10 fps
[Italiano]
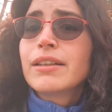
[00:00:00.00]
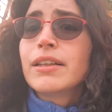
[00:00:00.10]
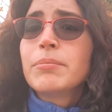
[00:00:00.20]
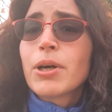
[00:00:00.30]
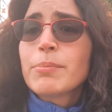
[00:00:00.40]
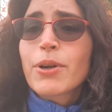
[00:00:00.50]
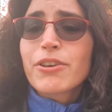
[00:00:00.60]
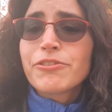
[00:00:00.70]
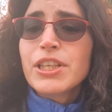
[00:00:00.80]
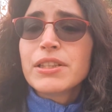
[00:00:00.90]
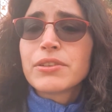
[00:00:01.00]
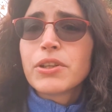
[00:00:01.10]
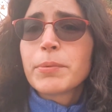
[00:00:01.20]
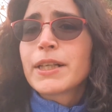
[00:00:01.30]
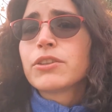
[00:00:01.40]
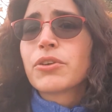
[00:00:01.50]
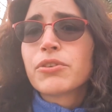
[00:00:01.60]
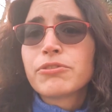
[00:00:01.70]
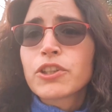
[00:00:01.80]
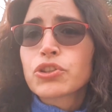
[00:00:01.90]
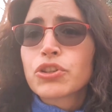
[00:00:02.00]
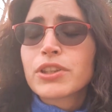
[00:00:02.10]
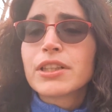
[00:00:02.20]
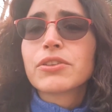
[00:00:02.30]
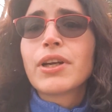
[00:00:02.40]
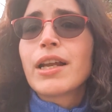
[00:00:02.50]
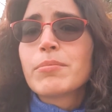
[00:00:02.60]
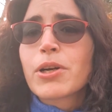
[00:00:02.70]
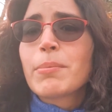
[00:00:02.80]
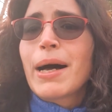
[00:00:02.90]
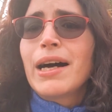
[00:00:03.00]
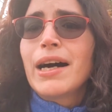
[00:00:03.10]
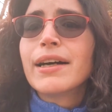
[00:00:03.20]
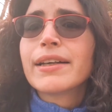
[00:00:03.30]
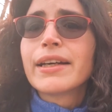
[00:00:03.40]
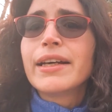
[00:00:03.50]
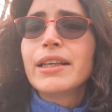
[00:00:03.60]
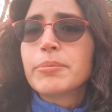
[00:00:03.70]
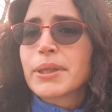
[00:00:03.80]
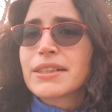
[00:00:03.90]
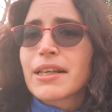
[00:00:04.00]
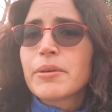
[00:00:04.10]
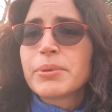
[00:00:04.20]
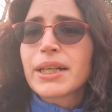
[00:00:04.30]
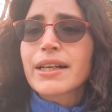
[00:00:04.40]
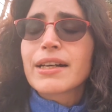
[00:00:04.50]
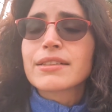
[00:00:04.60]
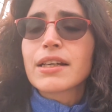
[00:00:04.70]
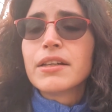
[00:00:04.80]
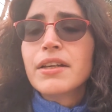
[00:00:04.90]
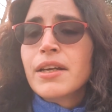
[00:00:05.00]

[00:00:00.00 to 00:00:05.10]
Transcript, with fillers: Il mio albero è finto, peraltro non faccio soltanto l'albero ma anche il presepe a casa